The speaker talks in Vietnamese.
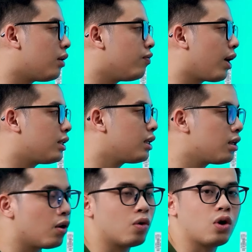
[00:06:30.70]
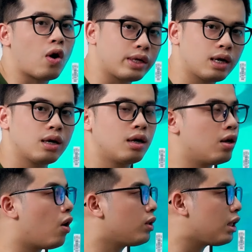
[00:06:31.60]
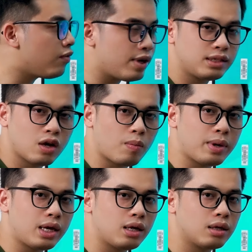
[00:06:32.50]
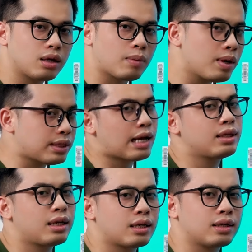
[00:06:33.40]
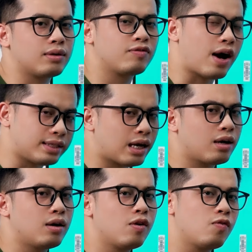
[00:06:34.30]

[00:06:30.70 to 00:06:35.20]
tâm về cái chất lượng của nó nhé. Đó, TV Xiaomi cái mức giá rất là phải chăng,